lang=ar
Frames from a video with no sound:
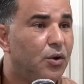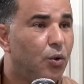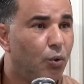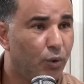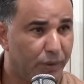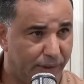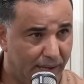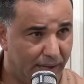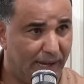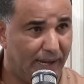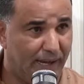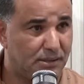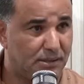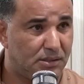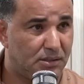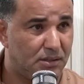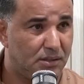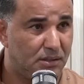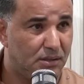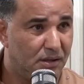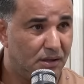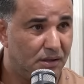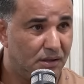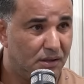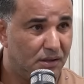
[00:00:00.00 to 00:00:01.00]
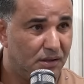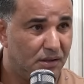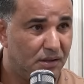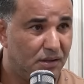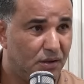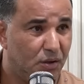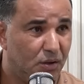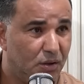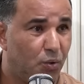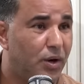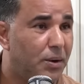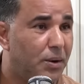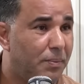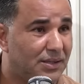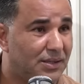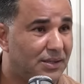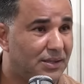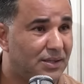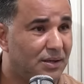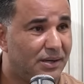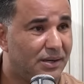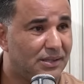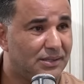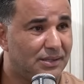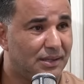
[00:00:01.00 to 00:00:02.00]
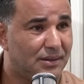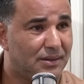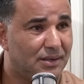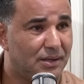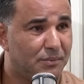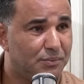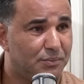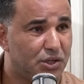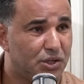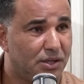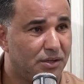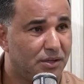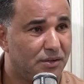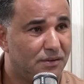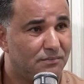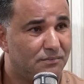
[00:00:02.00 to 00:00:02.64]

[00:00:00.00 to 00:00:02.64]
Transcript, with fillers: وضاعت دونك مش موجود وربحت المرسى اثنين بشيء